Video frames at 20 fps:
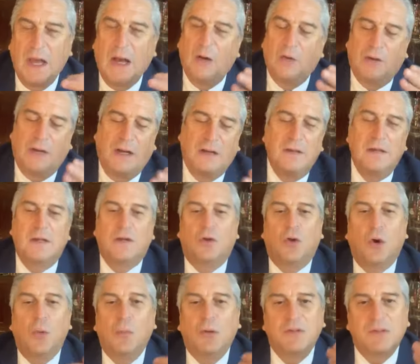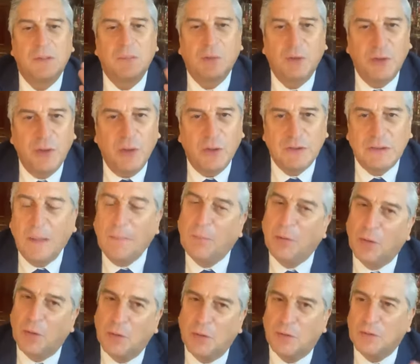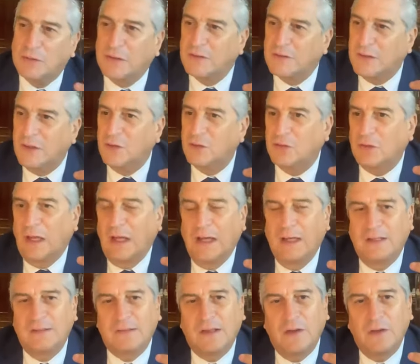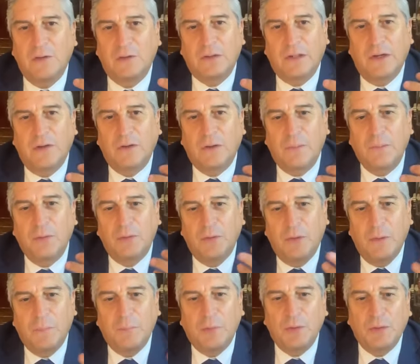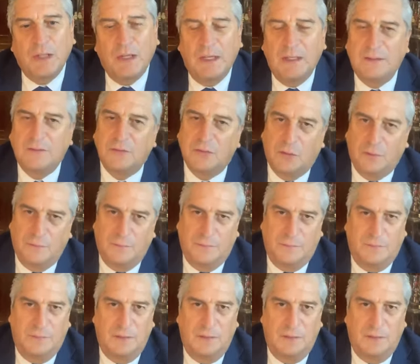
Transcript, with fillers: Ahora, ¿cómo se murió? Tampoco con testigos. Ah, es que yo creo que murió de puñaladas, no.